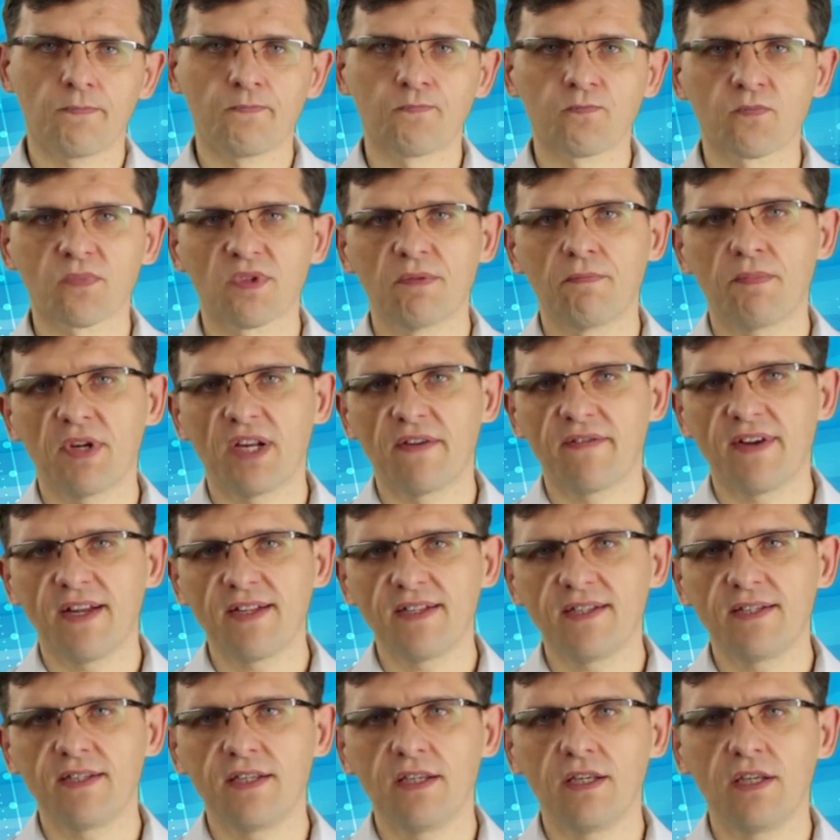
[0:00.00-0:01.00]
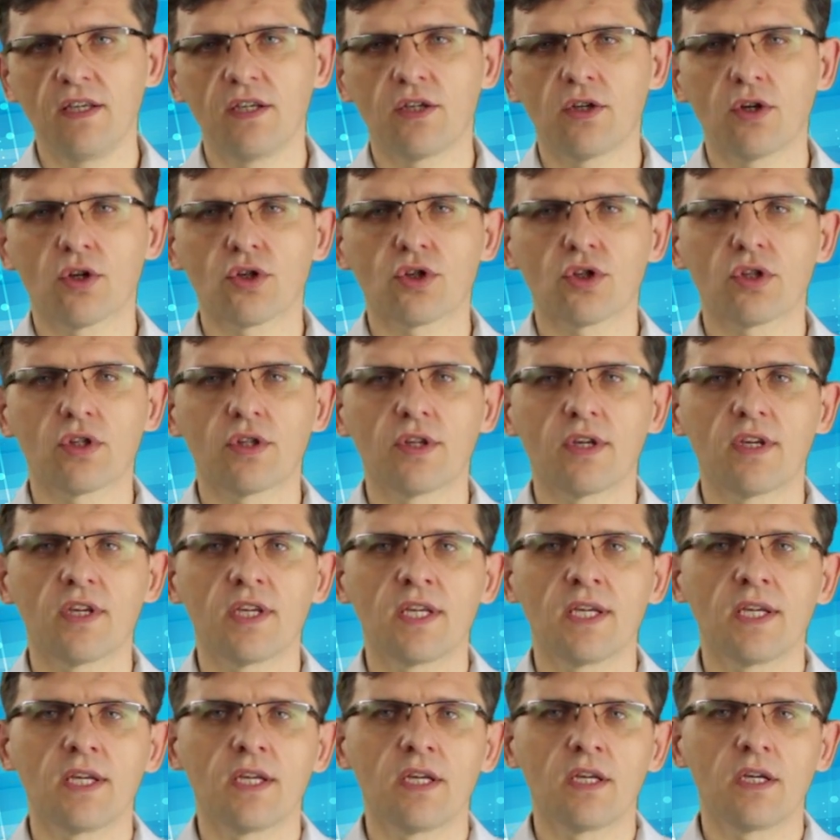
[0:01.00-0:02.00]
mm, prewencji i
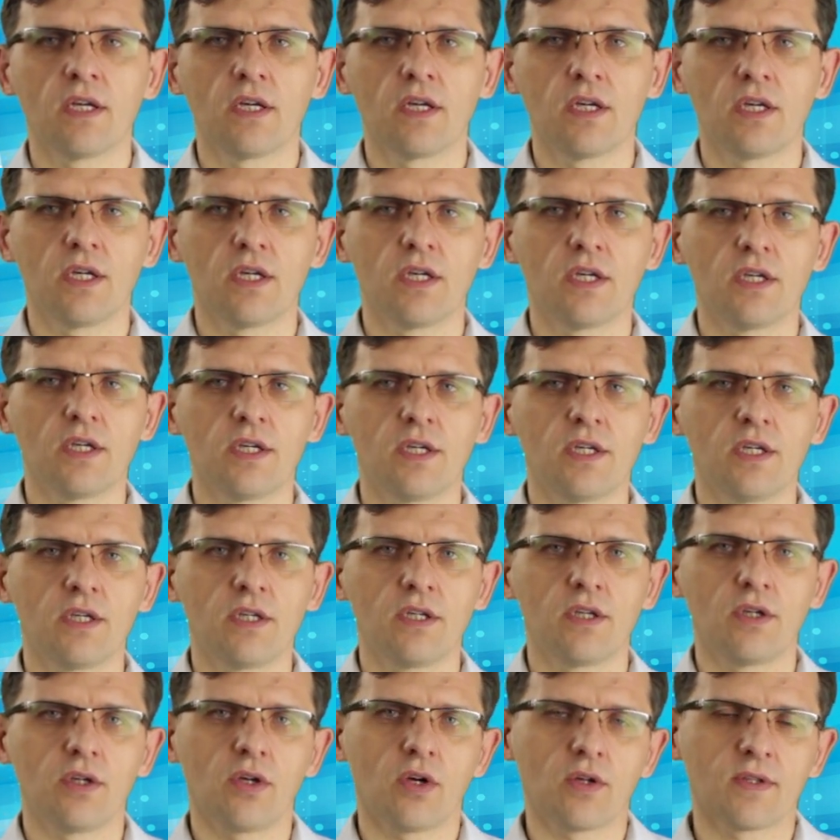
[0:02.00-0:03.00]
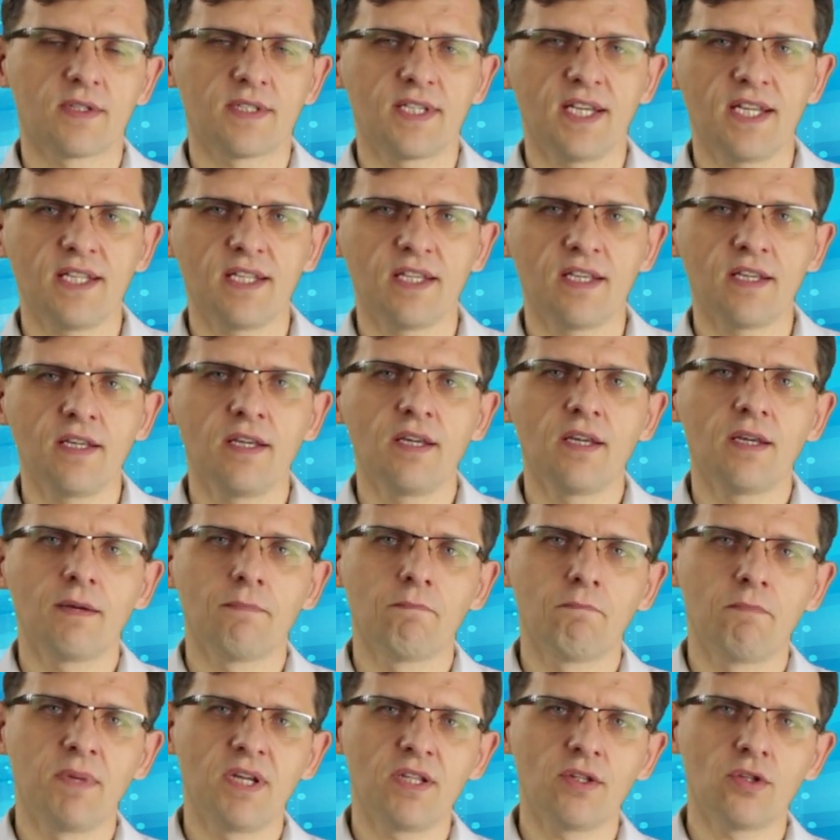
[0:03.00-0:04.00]
koszty e, oceny
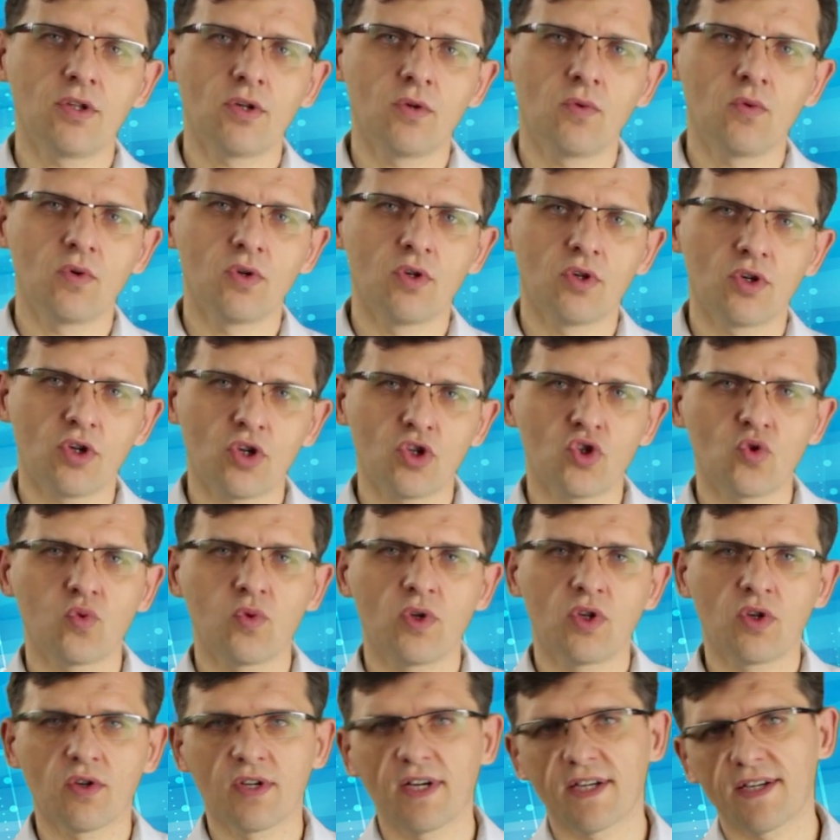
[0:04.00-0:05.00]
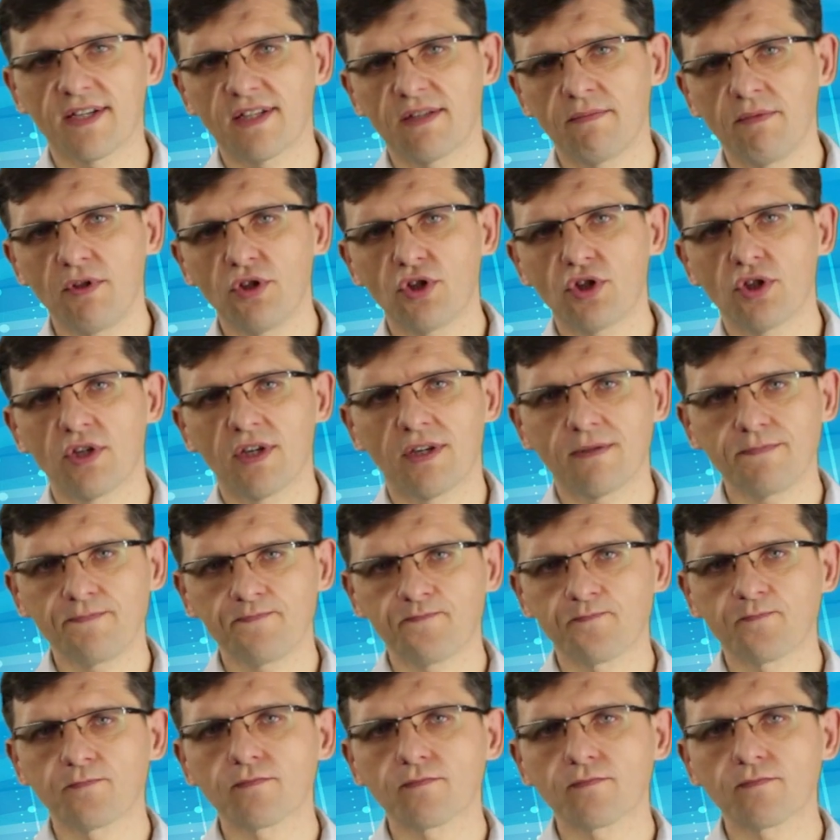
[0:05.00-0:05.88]
będą rosły logarytmicznie